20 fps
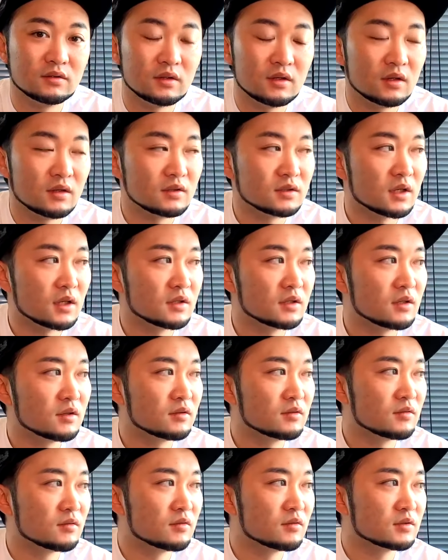ね、
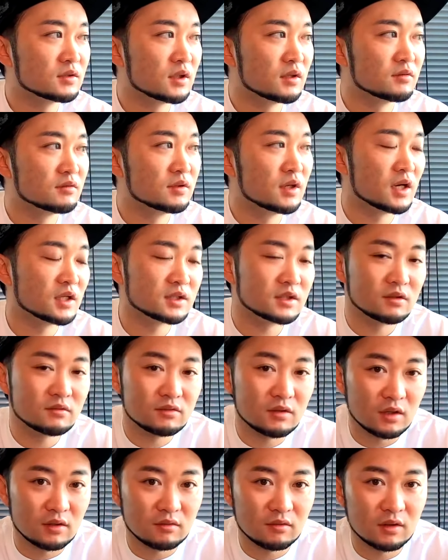チャンネル登録者を増やして
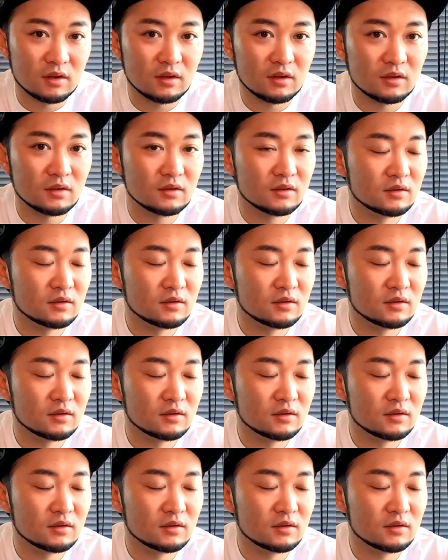くれとか、